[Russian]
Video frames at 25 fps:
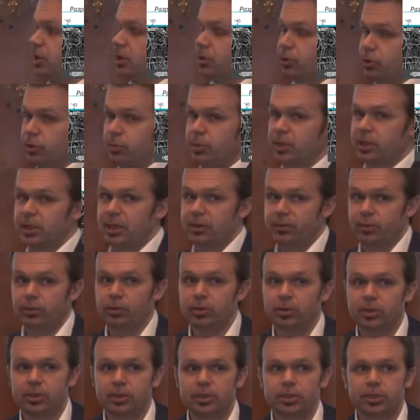день, кроме
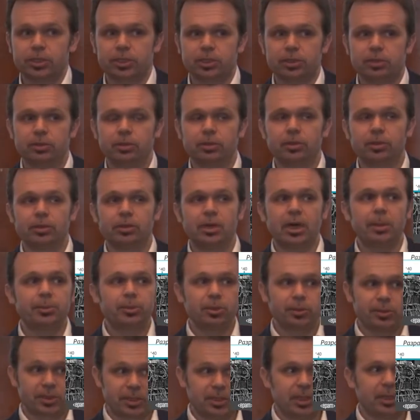того, что
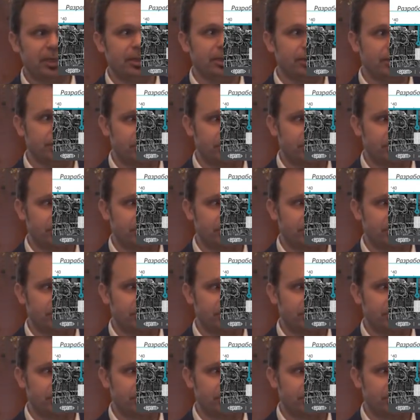объем знаний